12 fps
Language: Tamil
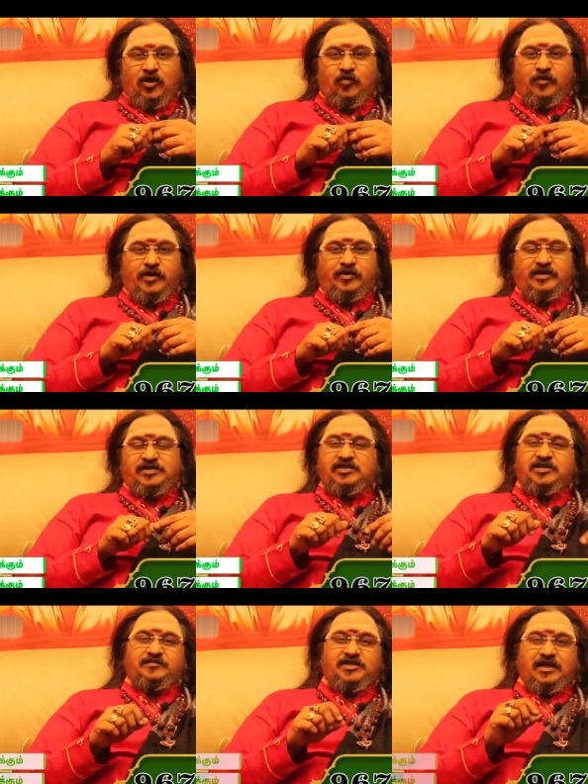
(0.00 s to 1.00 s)
கவர்மெண்ட்டுடைய
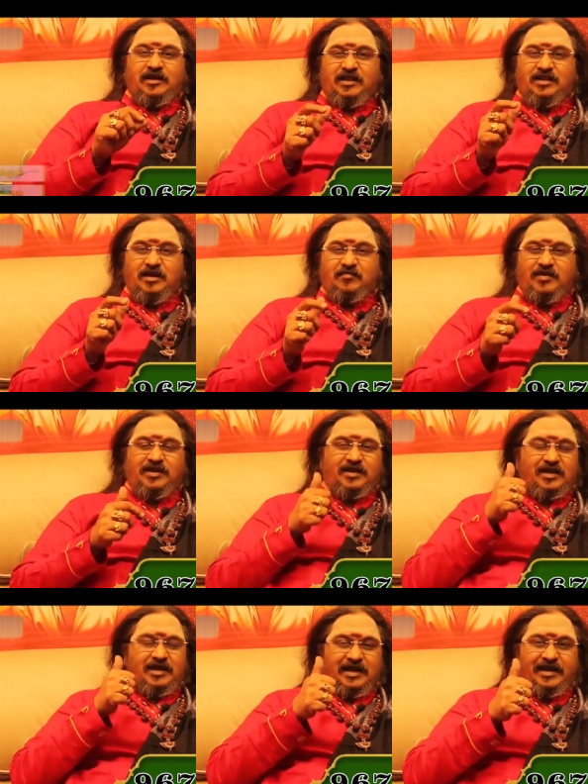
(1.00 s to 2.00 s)
சிஸ்டம்ஸ் எல்லாத்துலேயும்
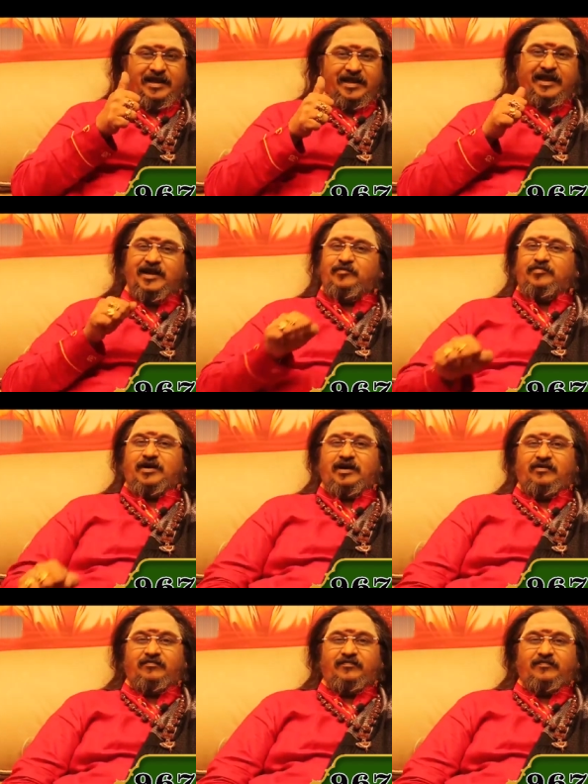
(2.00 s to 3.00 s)
பார்த்தீங்கன்னா கைரேகை எடுப்பாங்க